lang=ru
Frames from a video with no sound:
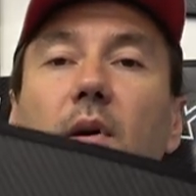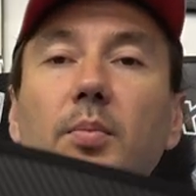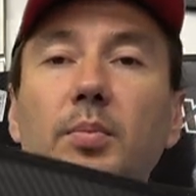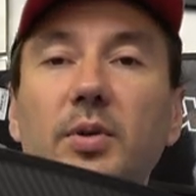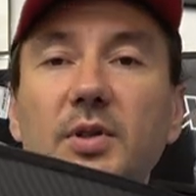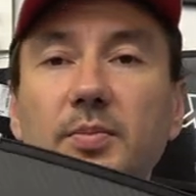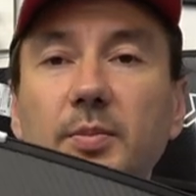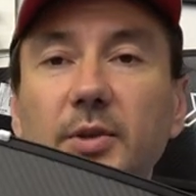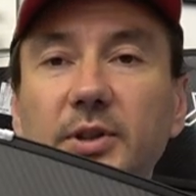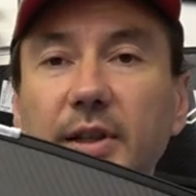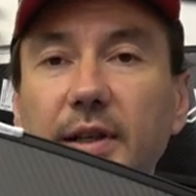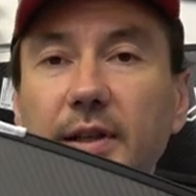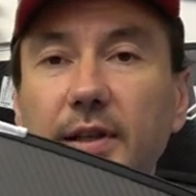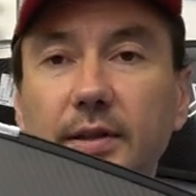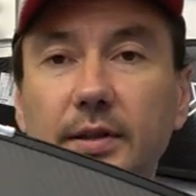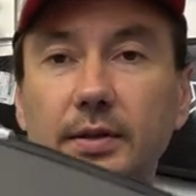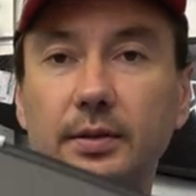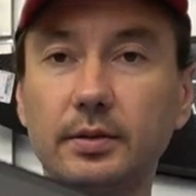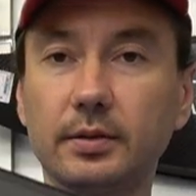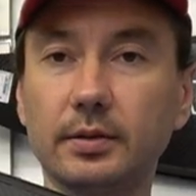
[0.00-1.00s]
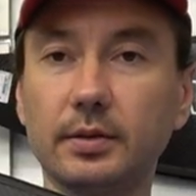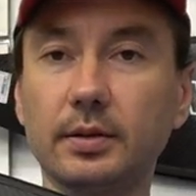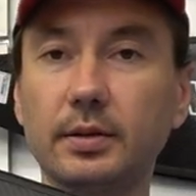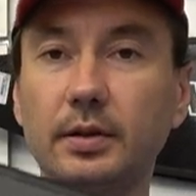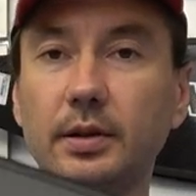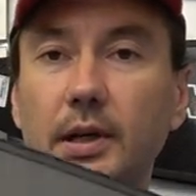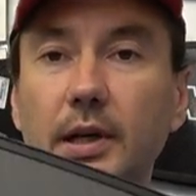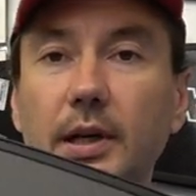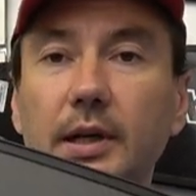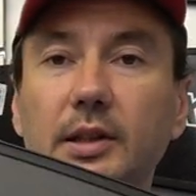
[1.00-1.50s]
посмотреть
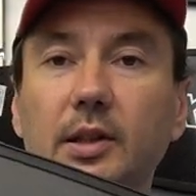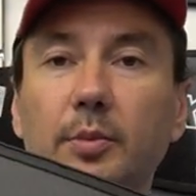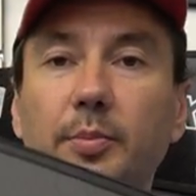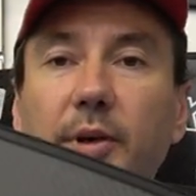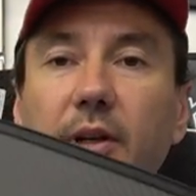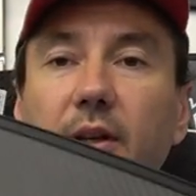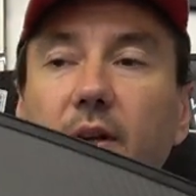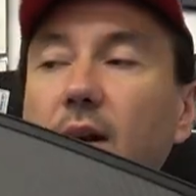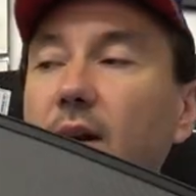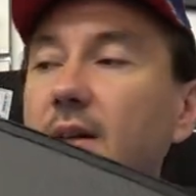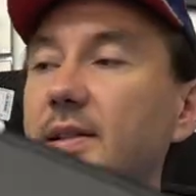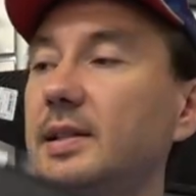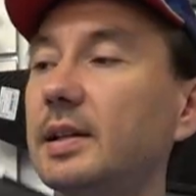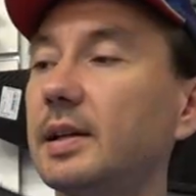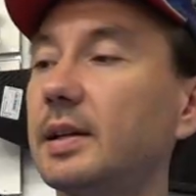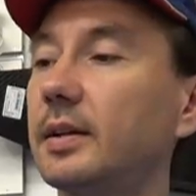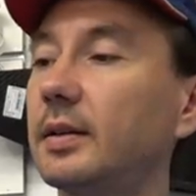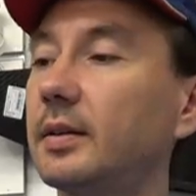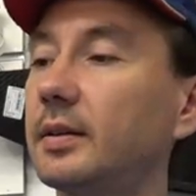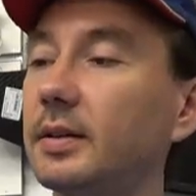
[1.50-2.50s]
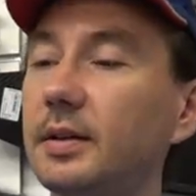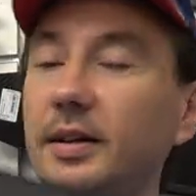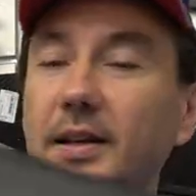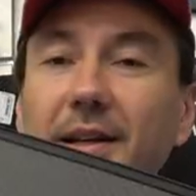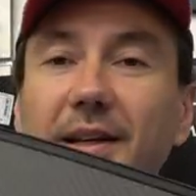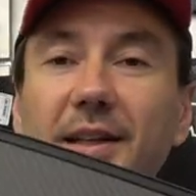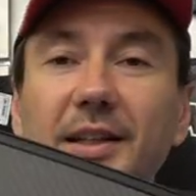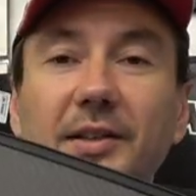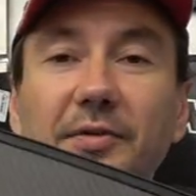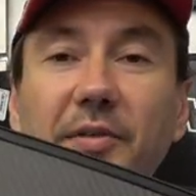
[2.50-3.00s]
это прекрасное
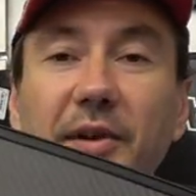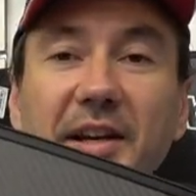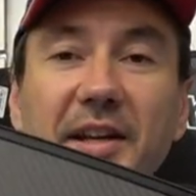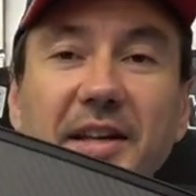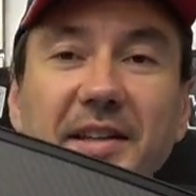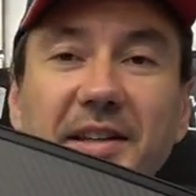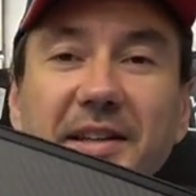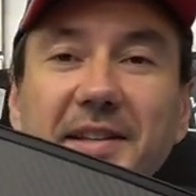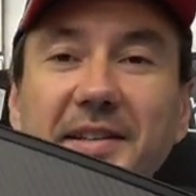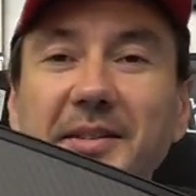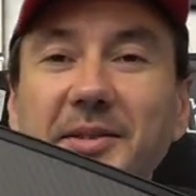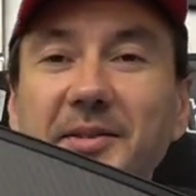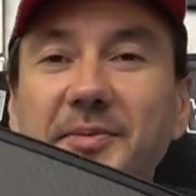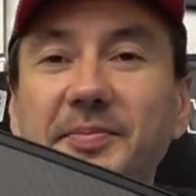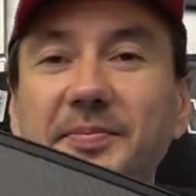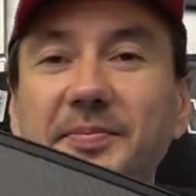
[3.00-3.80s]
творение –